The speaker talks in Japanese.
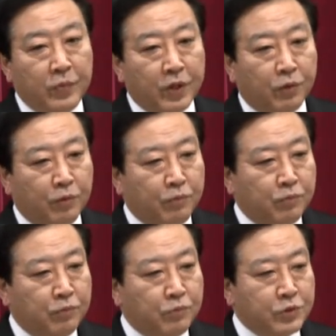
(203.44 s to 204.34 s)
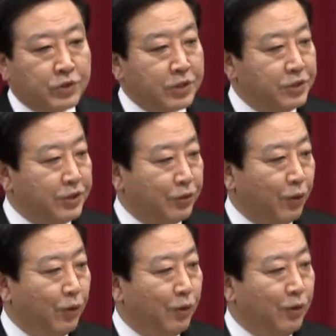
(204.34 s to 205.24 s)
あの難しい
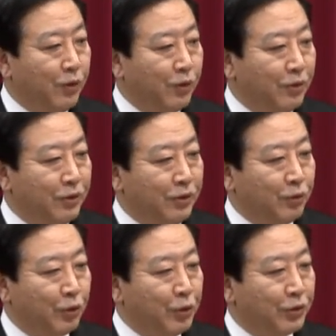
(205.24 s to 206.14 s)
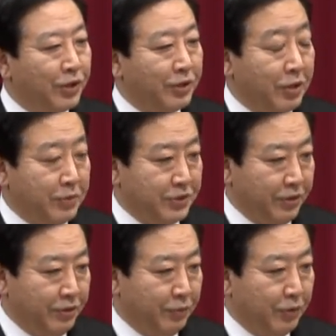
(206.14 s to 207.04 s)
と一刀両断でありました
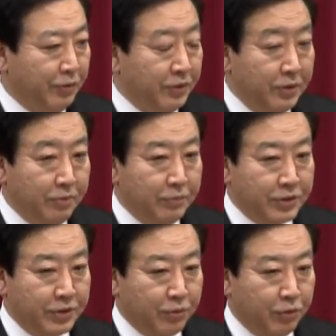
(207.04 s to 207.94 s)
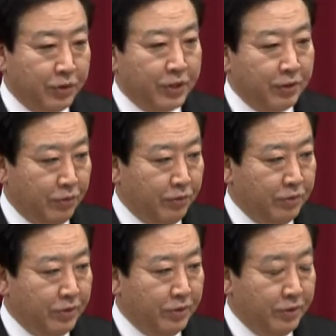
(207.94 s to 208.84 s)
けれども、まさにこれからの
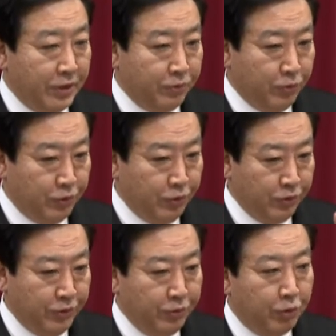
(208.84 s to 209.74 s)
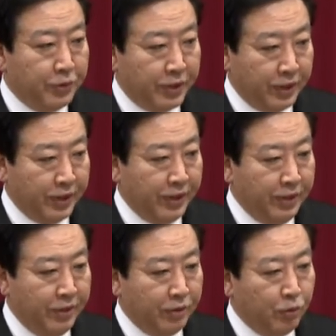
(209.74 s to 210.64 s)
野党協議の呼びかけ、
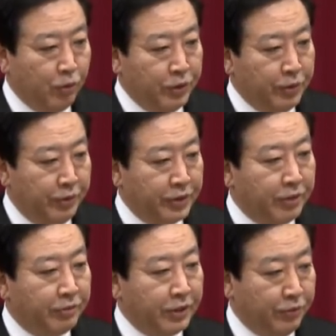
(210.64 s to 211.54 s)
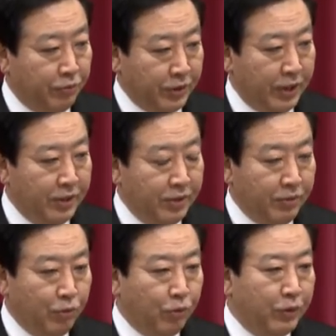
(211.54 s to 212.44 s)
合意を得られるかどうか、
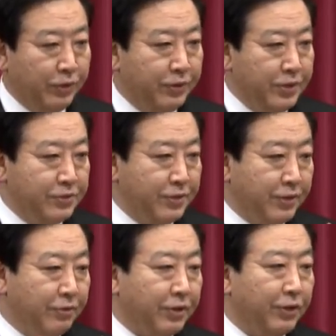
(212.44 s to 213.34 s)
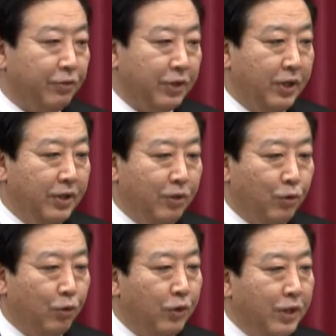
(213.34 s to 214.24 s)
法案提出できるかどうか、
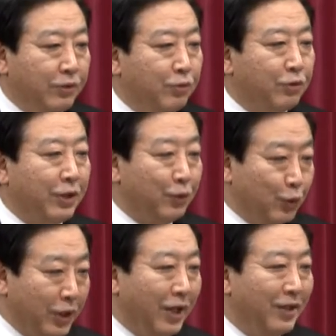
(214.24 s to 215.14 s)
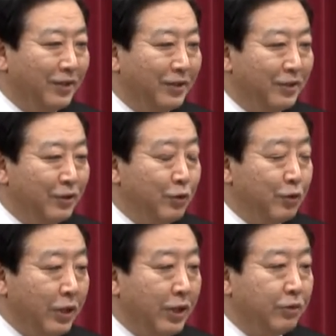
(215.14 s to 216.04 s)
法案が通るかどうか、いろ
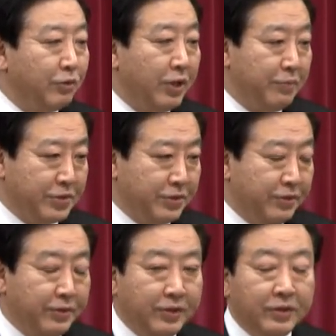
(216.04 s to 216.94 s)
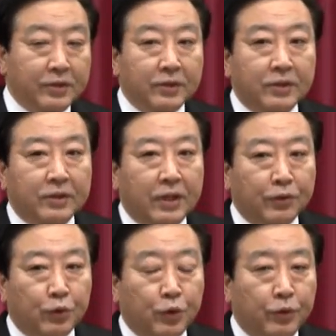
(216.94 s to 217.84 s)
いろハードルはあります。
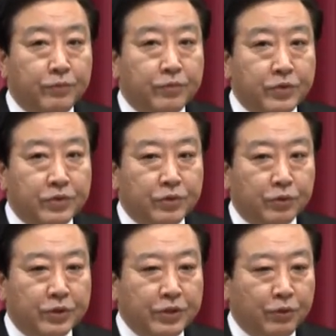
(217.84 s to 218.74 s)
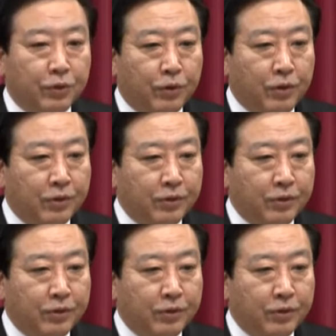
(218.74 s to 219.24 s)
あのちょうど昨日